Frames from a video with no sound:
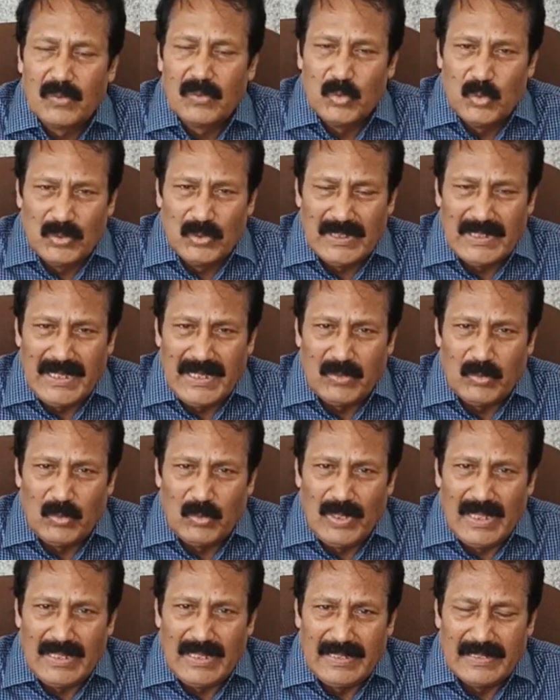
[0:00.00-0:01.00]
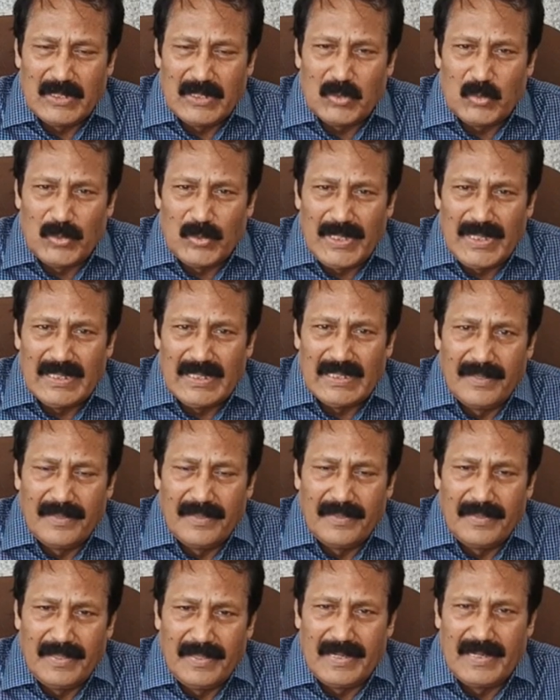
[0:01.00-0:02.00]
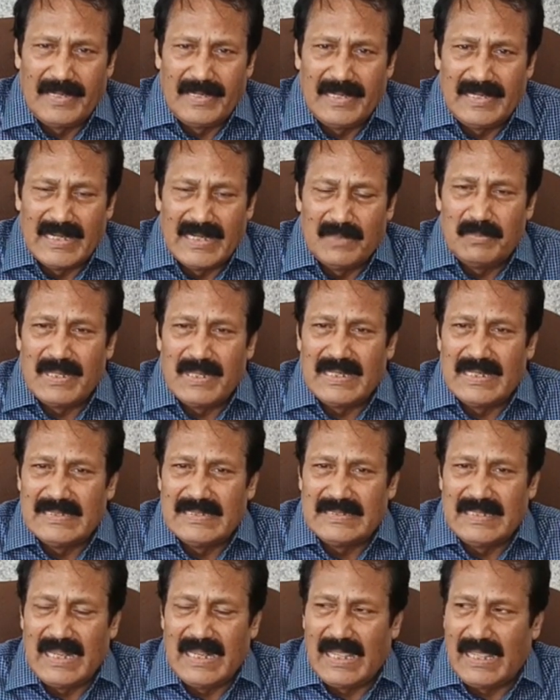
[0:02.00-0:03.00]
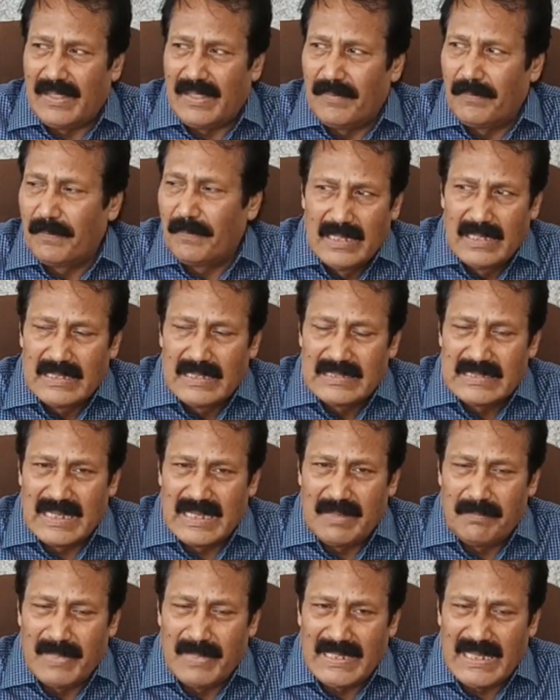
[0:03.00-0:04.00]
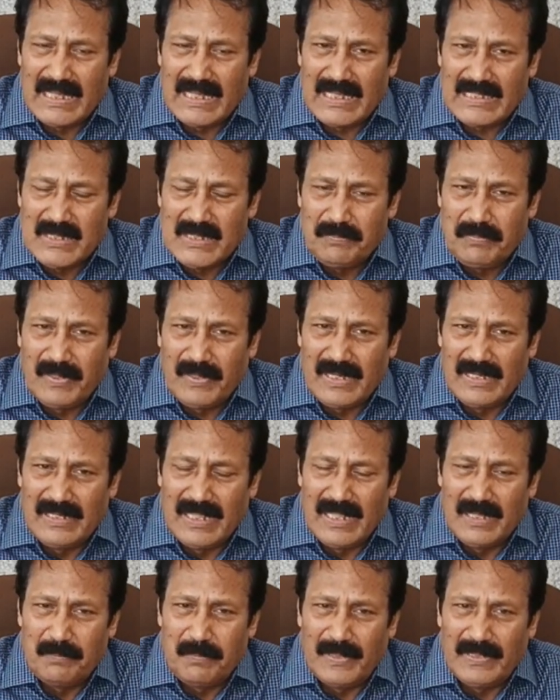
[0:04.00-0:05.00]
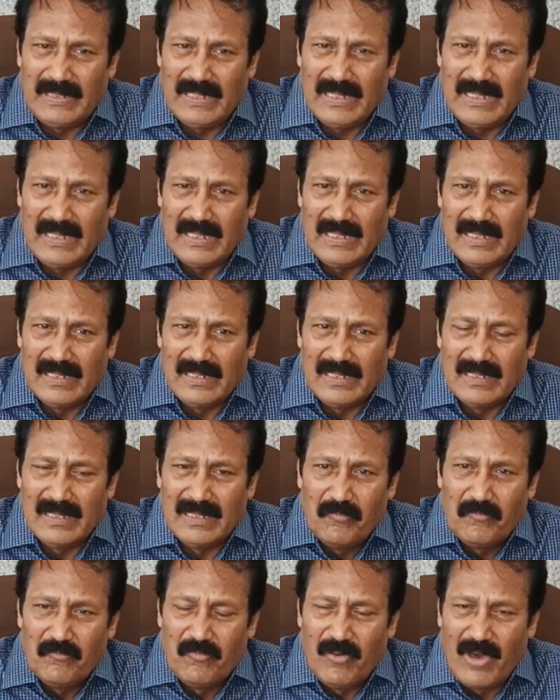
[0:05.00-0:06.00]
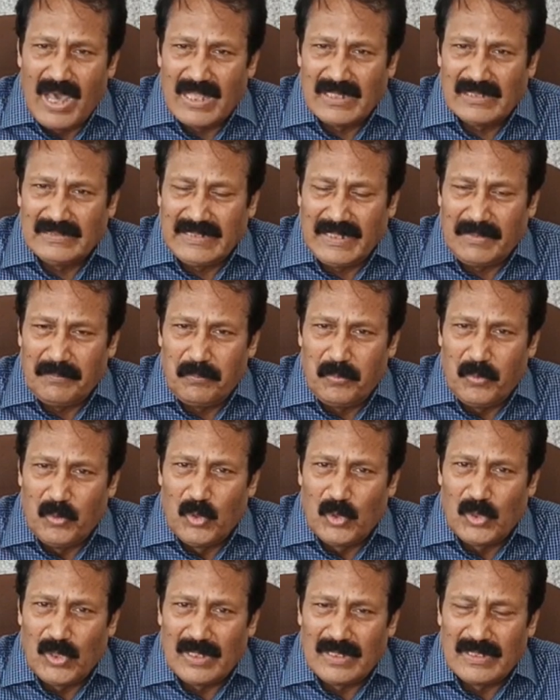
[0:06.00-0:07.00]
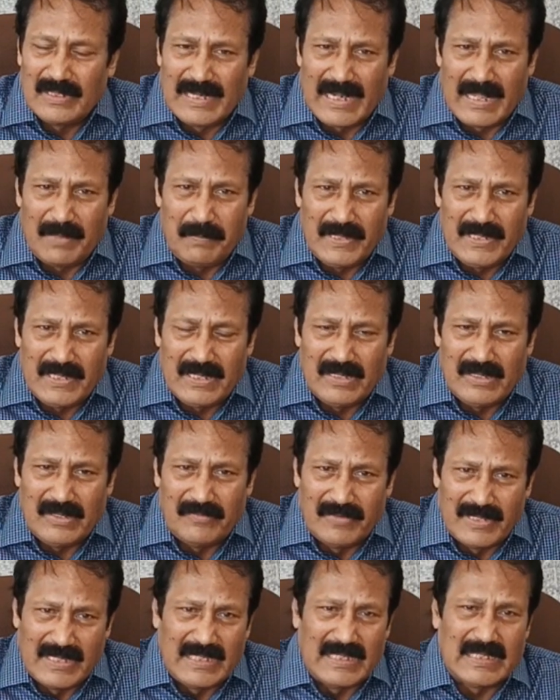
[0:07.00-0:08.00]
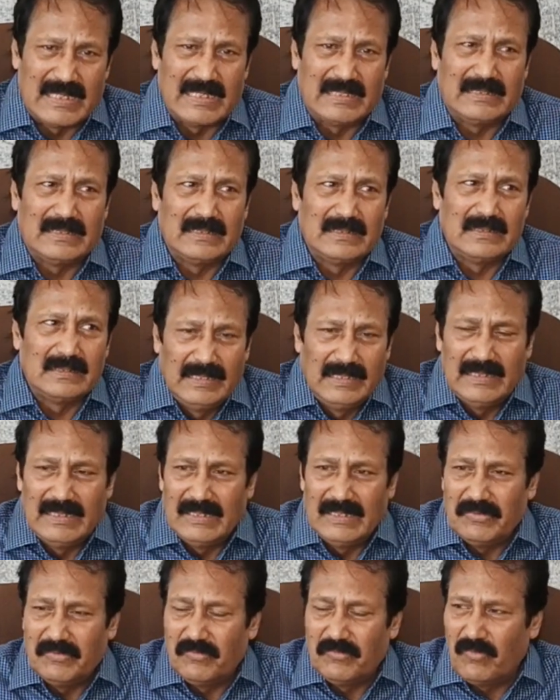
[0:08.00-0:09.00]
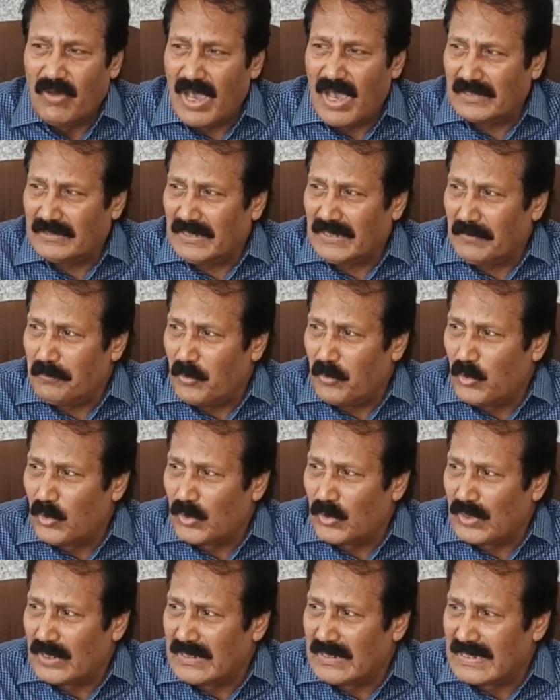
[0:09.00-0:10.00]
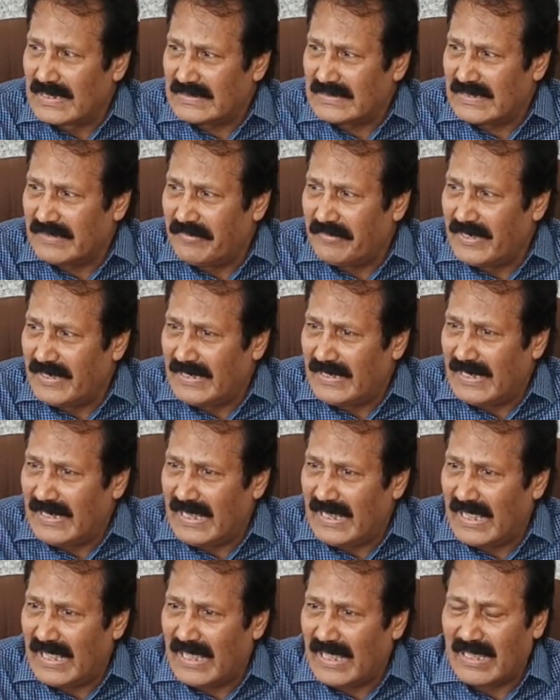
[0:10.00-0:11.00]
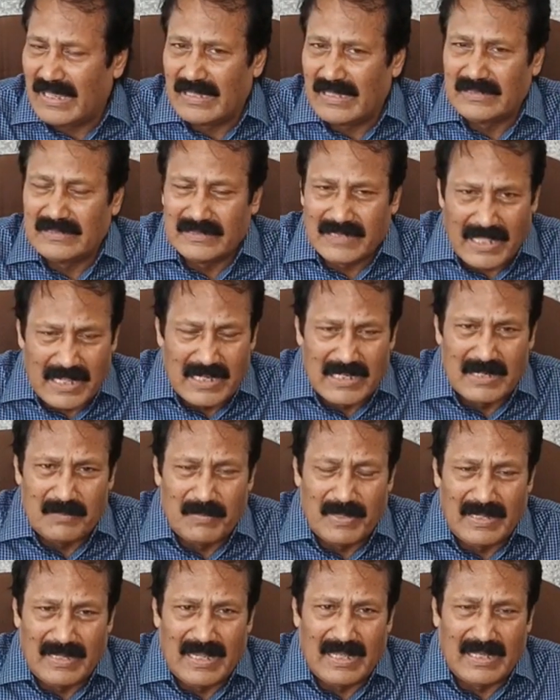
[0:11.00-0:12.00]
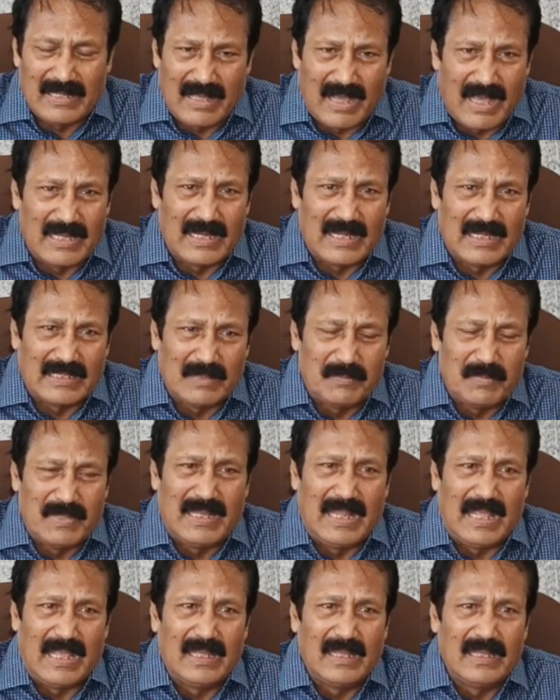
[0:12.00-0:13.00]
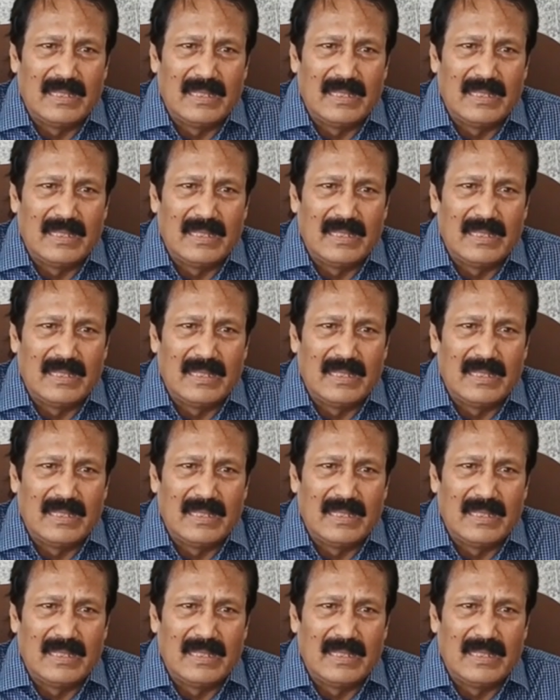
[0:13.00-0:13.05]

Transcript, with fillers: கூட்டணிக்குள்ளே இருக்கக்கூடிய இரண்டு நண்பர்களிடத்தில் சில மனக்கசப்புகள் ஏற்பட்டு வார்த்தை போர் நடைபெற்று வருகிறது இது வார்த்தை போர் நடத்த வேண்டிய தருணம் அல்ல காலகட்டம் அல்ல